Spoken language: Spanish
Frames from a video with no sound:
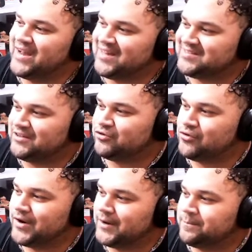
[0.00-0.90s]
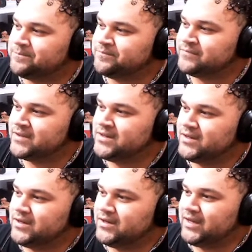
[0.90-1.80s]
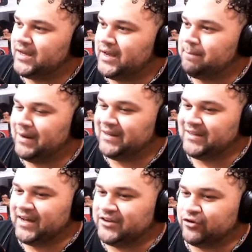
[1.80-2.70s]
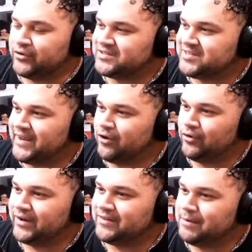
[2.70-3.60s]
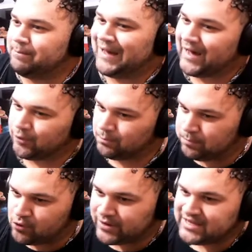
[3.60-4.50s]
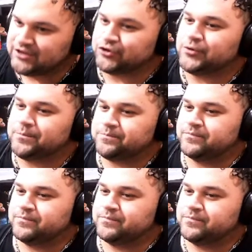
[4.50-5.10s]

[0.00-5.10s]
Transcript: hacer con él. En verdad, yo creo que sería hora de bajar un poquito